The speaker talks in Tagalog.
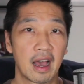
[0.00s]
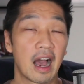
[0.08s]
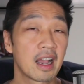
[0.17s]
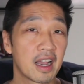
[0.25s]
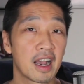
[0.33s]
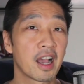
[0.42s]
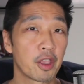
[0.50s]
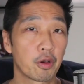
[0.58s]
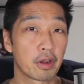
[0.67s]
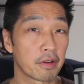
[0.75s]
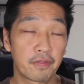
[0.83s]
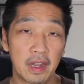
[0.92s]
Hanggang
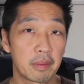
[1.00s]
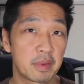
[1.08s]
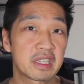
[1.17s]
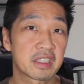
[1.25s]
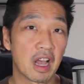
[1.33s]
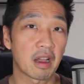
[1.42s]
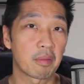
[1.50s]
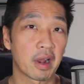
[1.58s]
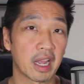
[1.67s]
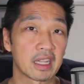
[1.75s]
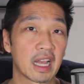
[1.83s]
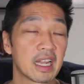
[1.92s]
ngayon, ang Philippine stock
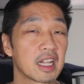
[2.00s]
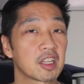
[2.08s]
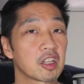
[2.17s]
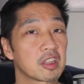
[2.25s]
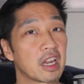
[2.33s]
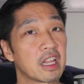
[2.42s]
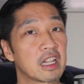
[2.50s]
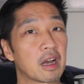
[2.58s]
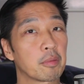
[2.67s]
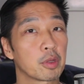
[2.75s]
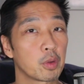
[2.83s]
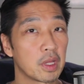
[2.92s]
market ay nagtitrade
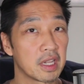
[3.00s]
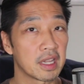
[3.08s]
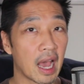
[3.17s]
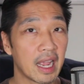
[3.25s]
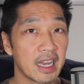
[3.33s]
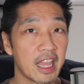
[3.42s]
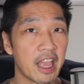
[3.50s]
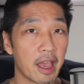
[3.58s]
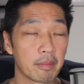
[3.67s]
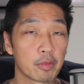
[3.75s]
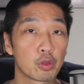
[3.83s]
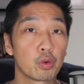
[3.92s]
lang between
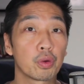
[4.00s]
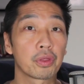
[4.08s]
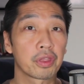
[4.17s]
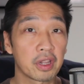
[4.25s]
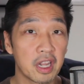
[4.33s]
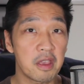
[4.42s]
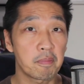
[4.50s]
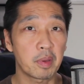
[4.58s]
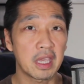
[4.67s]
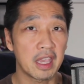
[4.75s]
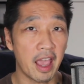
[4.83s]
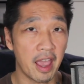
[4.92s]
9am to
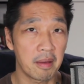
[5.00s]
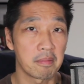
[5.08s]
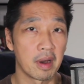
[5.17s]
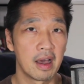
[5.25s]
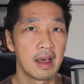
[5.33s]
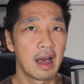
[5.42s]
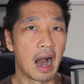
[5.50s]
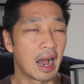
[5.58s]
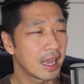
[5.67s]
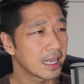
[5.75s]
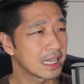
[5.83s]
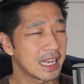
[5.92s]
3pm.
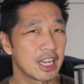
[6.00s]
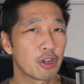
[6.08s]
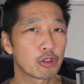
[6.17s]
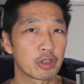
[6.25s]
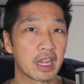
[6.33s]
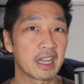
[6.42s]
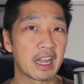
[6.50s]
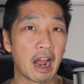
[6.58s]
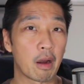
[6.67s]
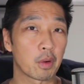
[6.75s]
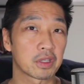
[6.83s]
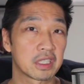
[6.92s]
Ang ikli ng trading
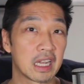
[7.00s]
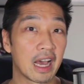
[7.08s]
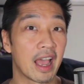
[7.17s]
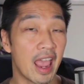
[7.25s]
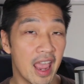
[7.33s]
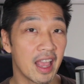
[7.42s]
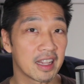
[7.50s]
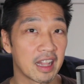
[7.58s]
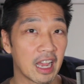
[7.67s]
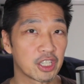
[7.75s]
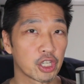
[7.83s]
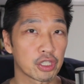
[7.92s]
hours sila and
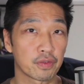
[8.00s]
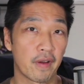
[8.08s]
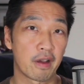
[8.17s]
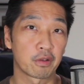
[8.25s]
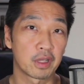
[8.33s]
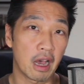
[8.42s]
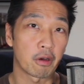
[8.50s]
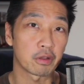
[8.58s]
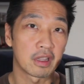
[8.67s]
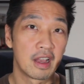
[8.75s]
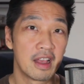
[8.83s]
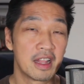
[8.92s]
I just found
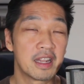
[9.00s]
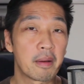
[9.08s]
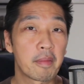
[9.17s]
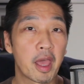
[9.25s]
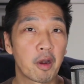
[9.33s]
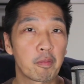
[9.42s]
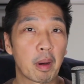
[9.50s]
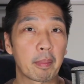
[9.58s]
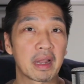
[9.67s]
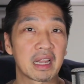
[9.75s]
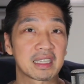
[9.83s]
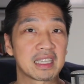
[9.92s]
out na meron pa
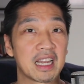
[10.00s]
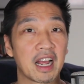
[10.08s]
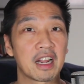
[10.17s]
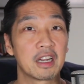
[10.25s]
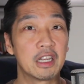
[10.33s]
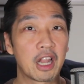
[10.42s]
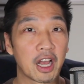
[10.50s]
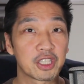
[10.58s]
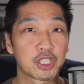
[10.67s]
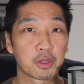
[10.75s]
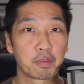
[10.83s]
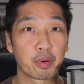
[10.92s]
pala silang
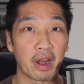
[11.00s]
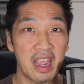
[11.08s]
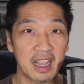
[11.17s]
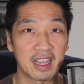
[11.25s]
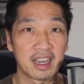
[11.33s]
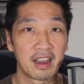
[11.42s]
lunch break